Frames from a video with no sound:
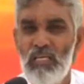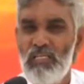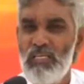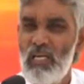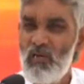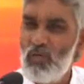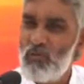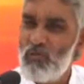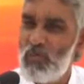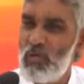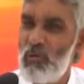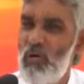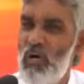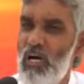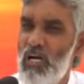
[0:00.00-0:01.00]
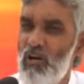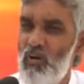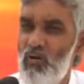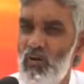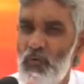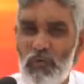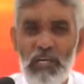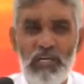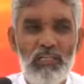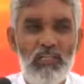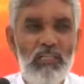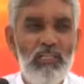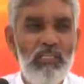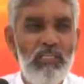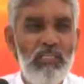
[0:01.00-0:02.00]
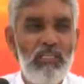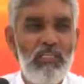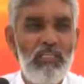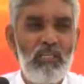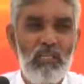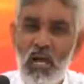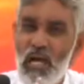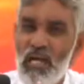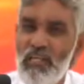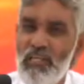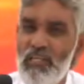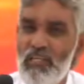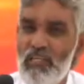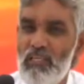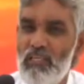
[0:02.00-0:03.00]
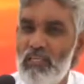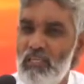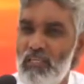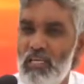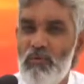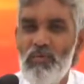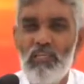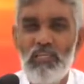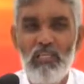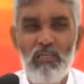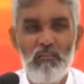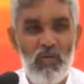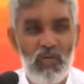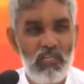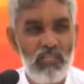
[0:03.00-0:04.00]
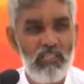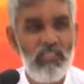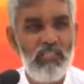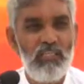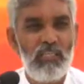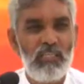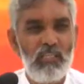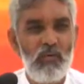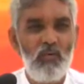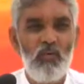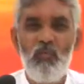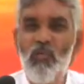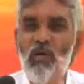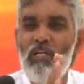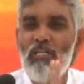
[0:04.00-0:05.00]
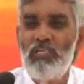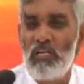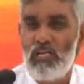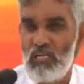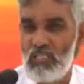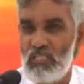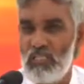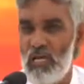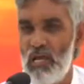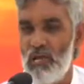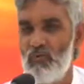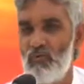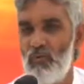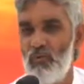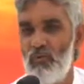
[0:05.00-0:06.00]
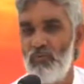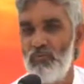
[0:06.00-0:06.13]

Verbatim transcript: या कोई परिवार कोई व्यक्ति काली देवी की भक्ति करता और बलि चढ़ाता है वो